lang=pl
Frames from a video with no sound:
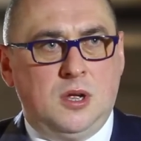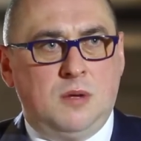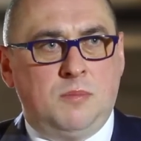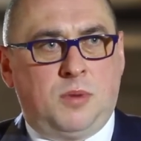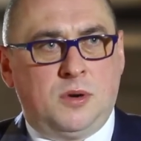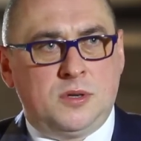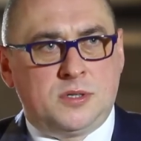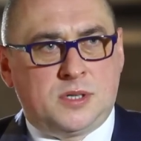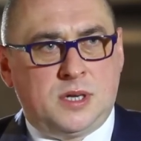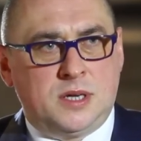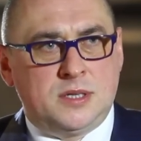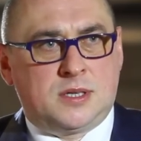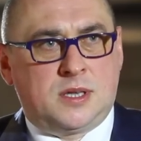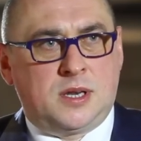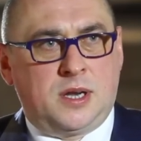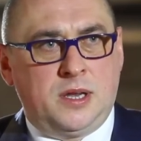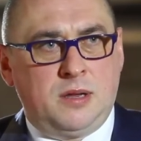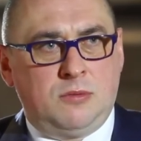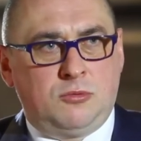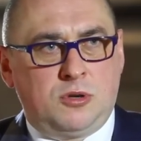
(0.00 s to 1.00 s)
Polska jest
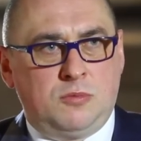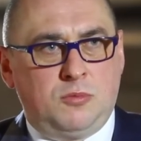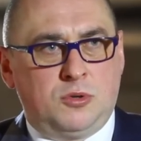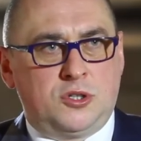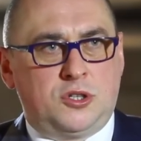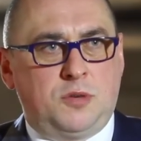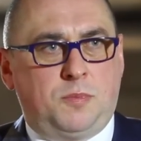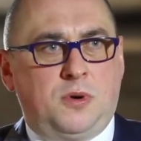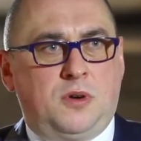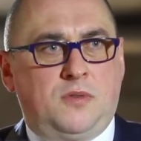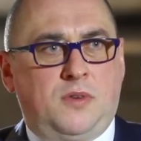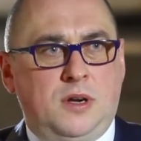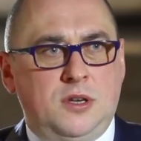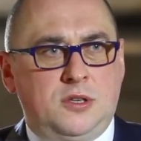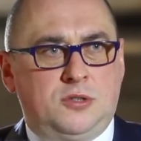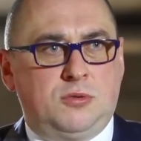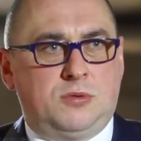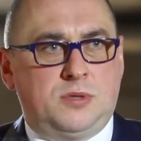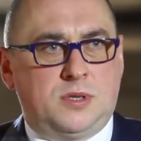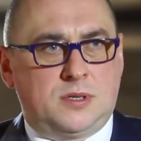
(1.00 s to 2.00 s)
krajem, który może się pochwalić
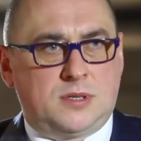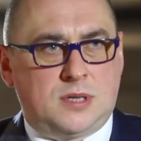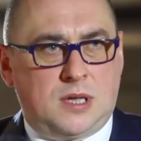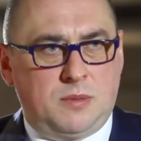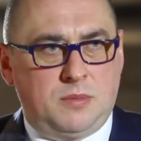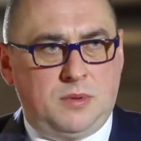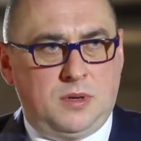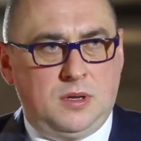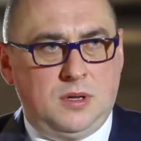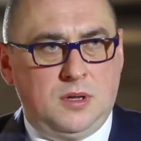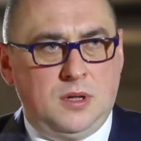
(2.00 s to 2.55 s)
sukcesami.